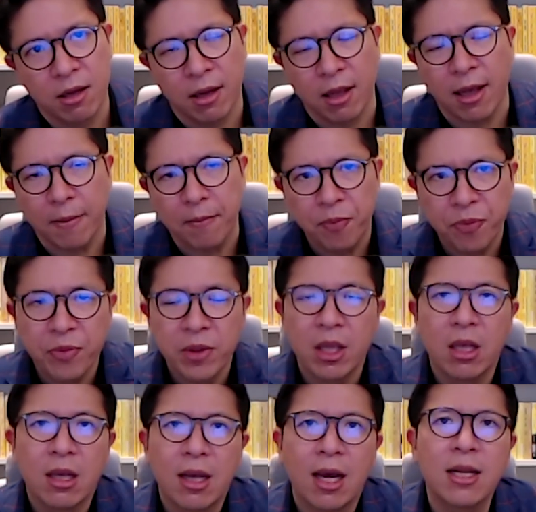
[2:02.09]
นะครับ
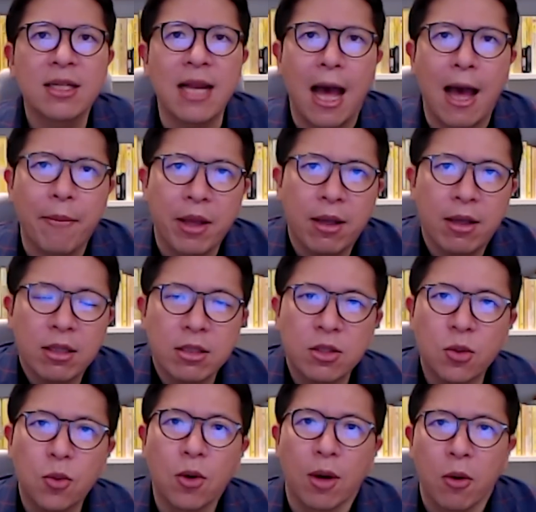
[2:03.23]
อันที่สามอะอ
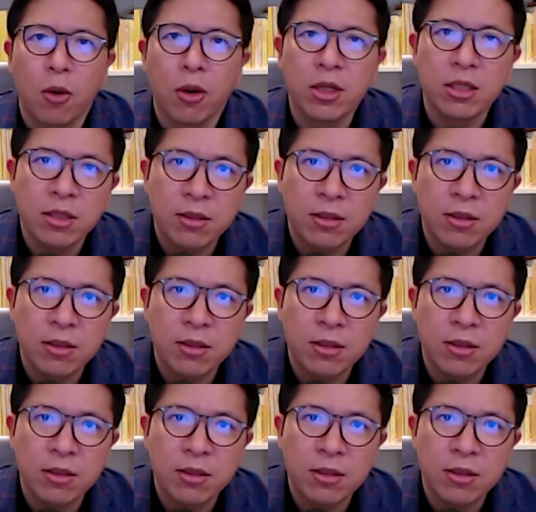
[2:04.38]
ยู่กับคน